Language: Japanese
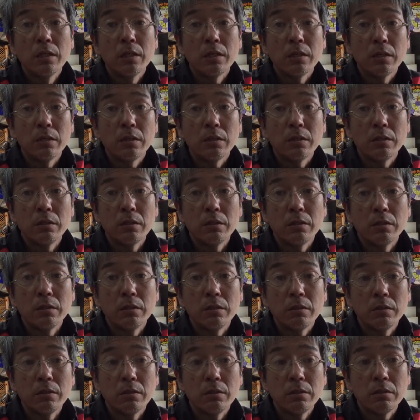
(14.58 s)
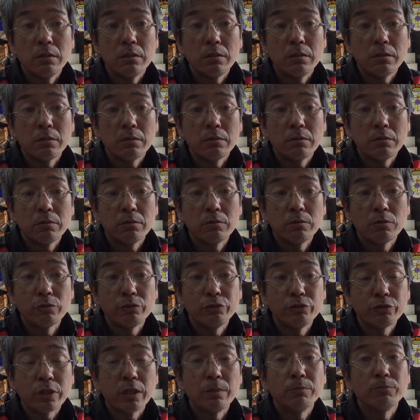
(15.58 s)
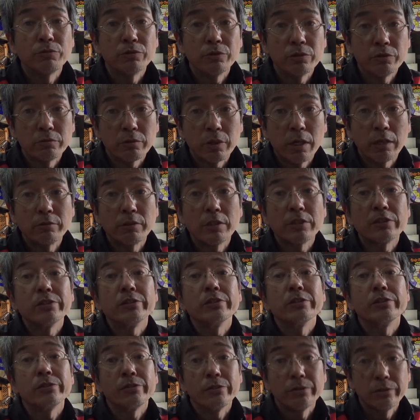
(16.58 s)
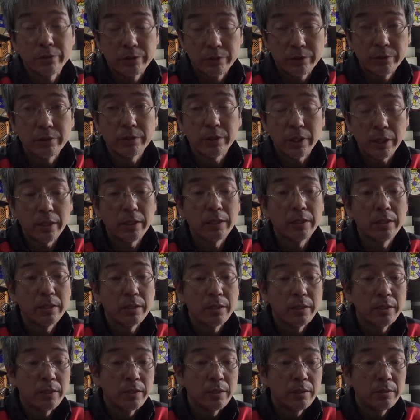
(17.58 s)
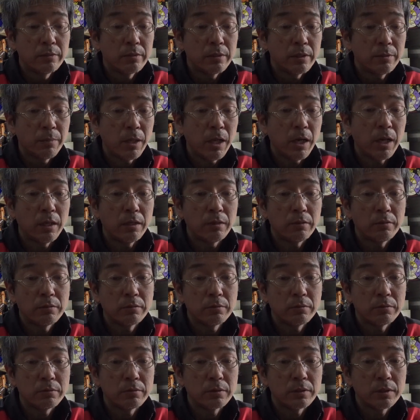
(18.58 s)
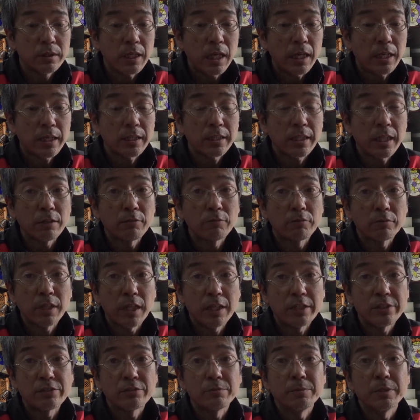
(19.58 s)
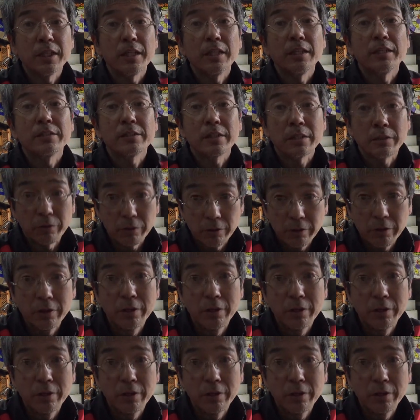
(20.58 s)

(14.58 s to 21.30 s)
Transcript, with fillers: えー、の入荷分っていうのがあるらしいですよ、ね、でまあ3桁の台数みたいなんですけど